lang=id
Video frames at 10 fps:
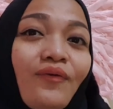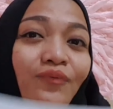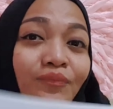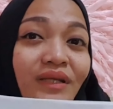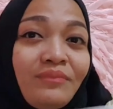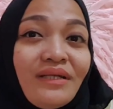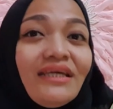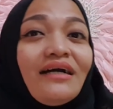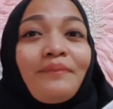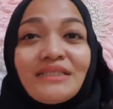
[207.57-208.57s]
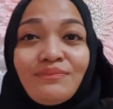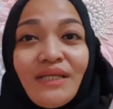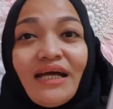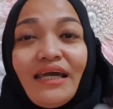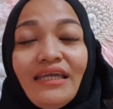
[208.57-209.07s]
aku beli-beli yang
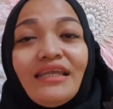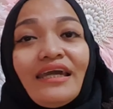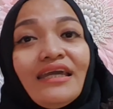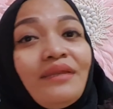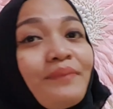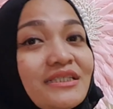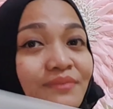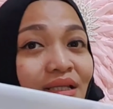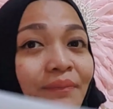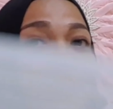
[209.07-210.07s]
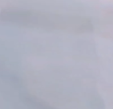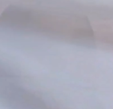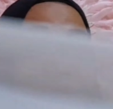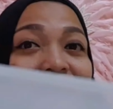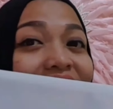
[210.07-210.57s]
pasmina kayak gini kayak ini pasmina
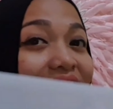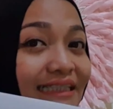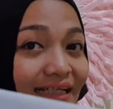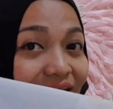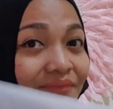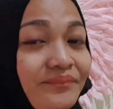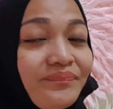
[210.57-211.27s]
paling panjang